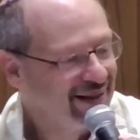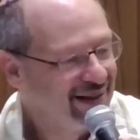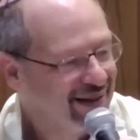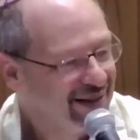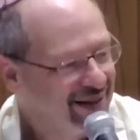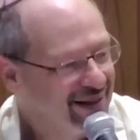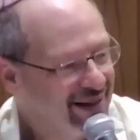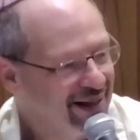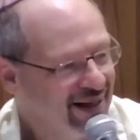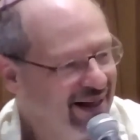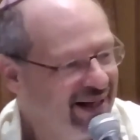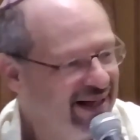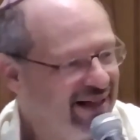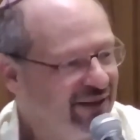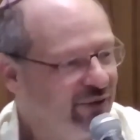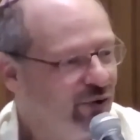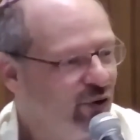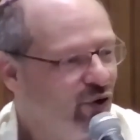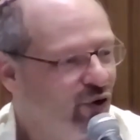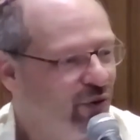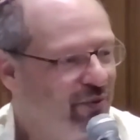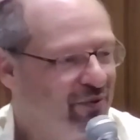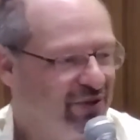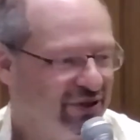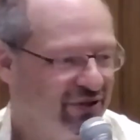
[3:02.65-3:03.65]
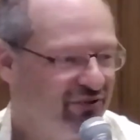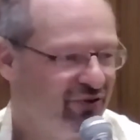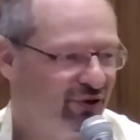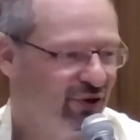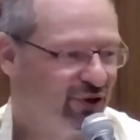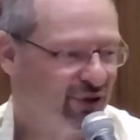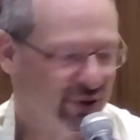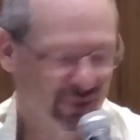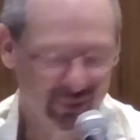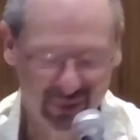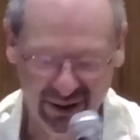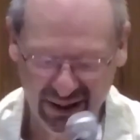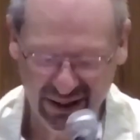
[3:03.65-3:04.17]
lido como se fosse
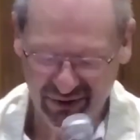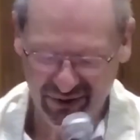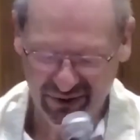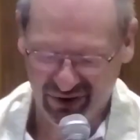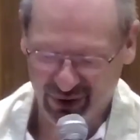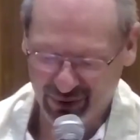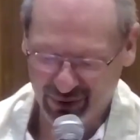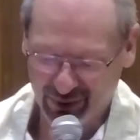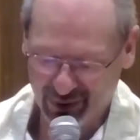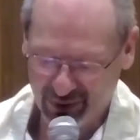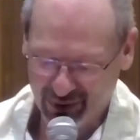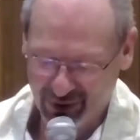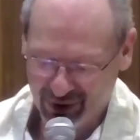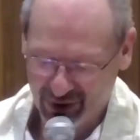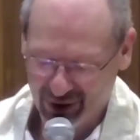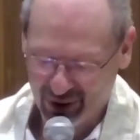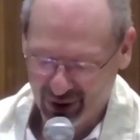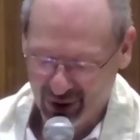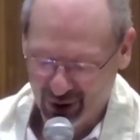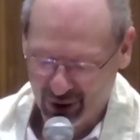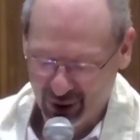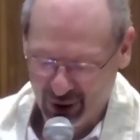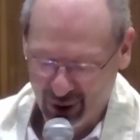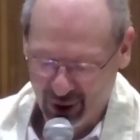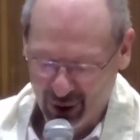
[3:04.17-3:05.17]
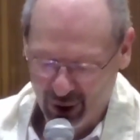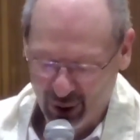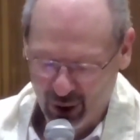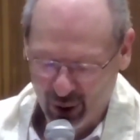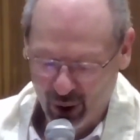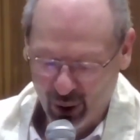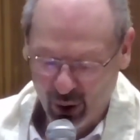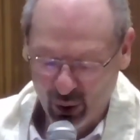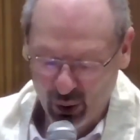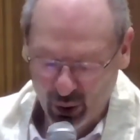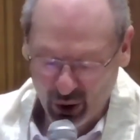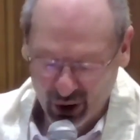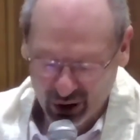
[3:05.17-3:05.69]
um livro.
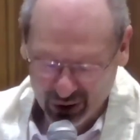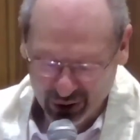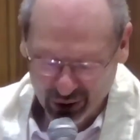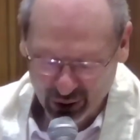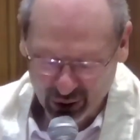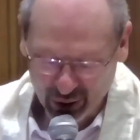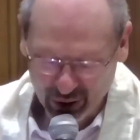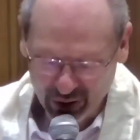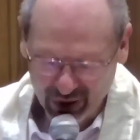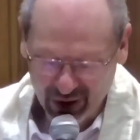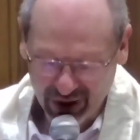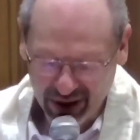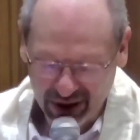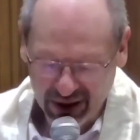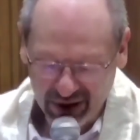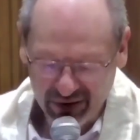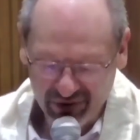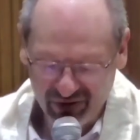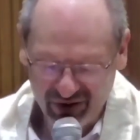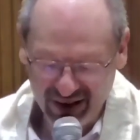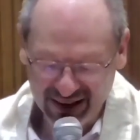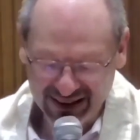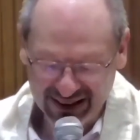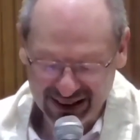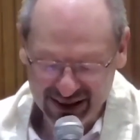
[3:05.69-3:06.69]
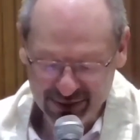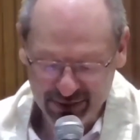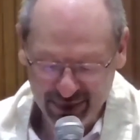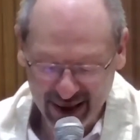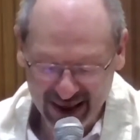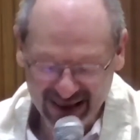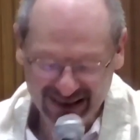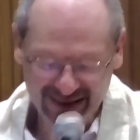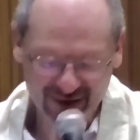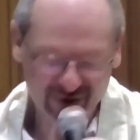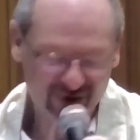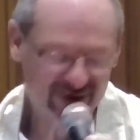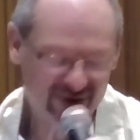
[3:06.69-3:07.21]
O outro fez as
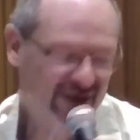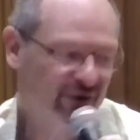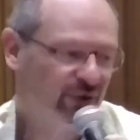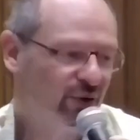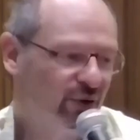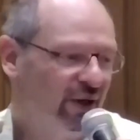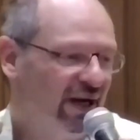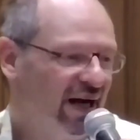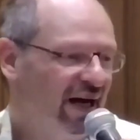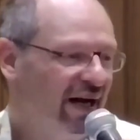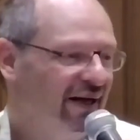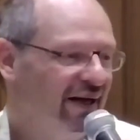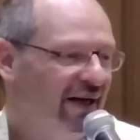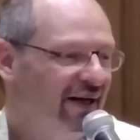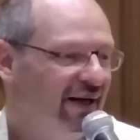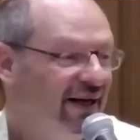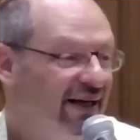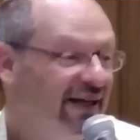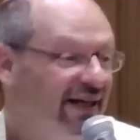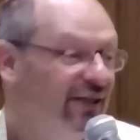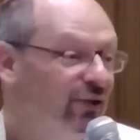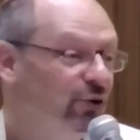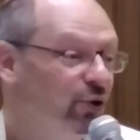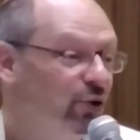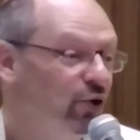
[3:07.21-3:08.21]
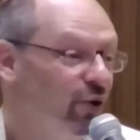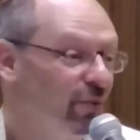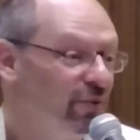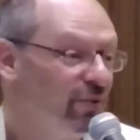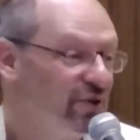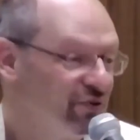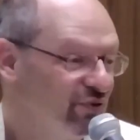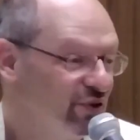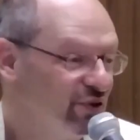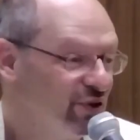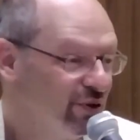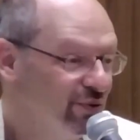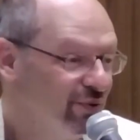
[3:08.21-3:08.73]
bênçãos da Torá, lido como se
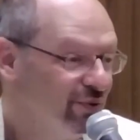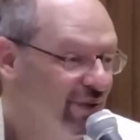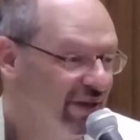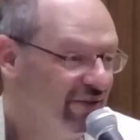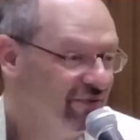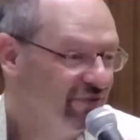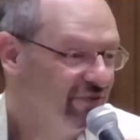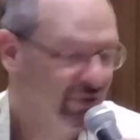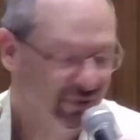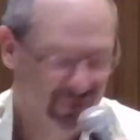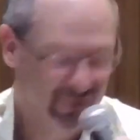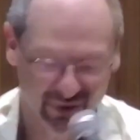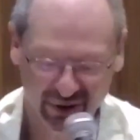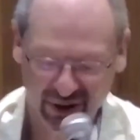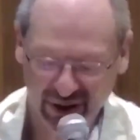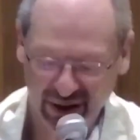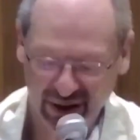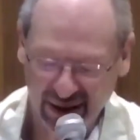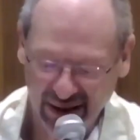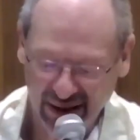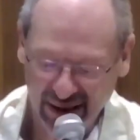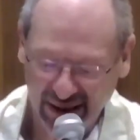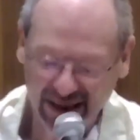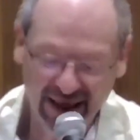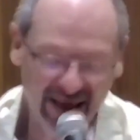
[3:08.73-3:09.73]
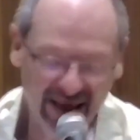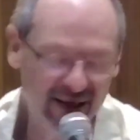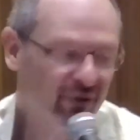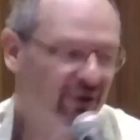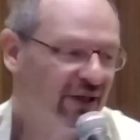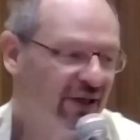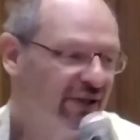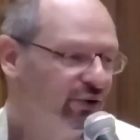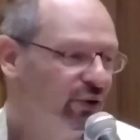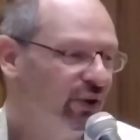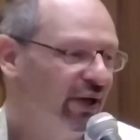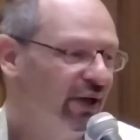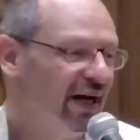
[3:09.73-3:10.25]
fosse um livro, e leu na
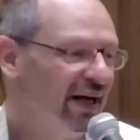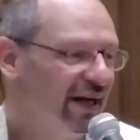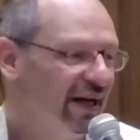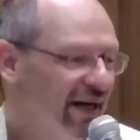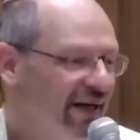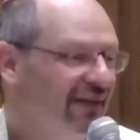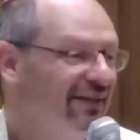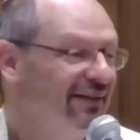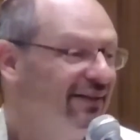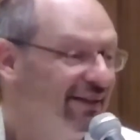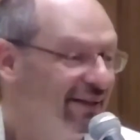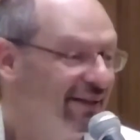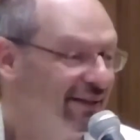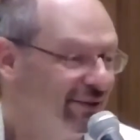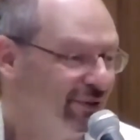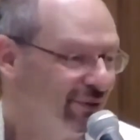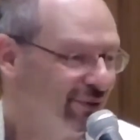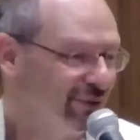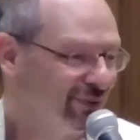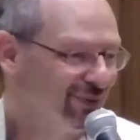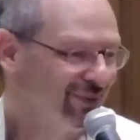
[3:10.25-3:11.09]
Torá cantando.